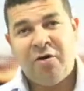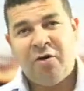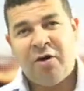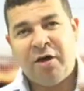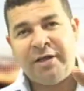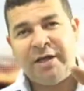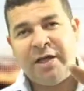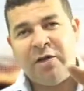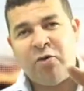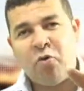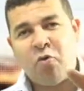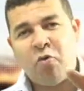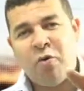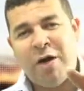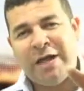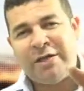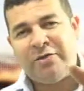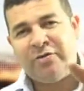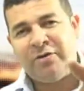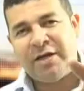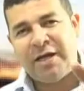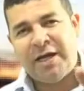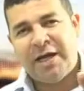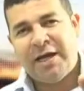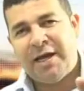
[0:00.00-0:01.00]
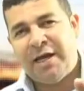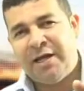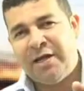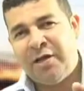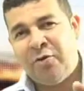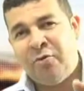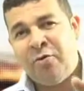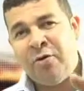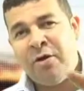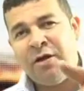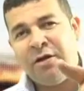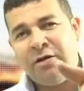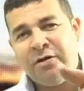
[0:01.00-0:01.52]
Roda aí o quadro Quem Era
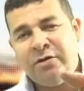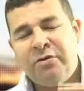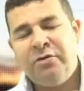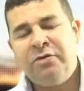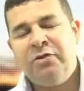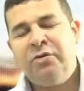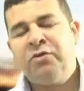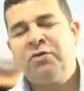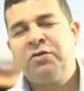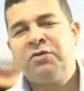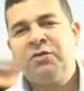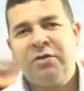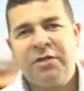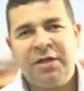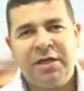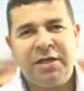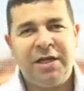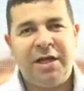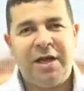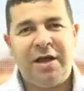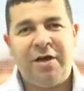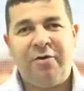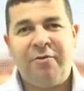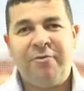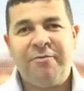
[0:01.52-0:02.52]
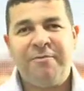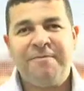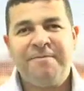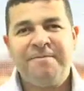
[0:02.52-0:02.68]
Eu, Nilson Daniel.